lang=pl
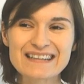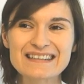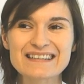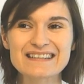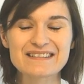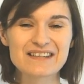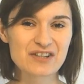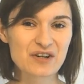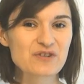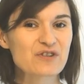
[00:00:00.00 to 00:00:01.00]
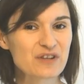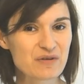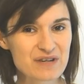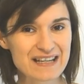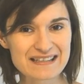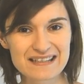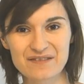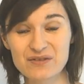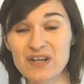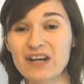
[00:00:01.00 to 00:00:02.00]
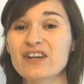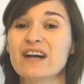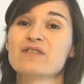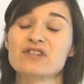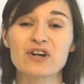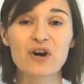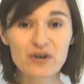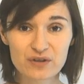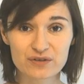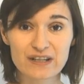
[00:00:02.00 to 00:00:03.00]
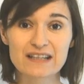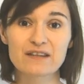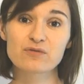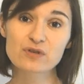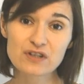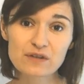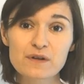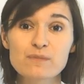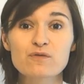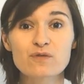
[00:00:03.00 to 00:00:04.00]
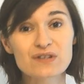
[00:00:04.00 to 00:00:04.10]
e, jeżeli chodzi o naukę języka włoskiego, jak właśnie oglądanie włoskich filmów,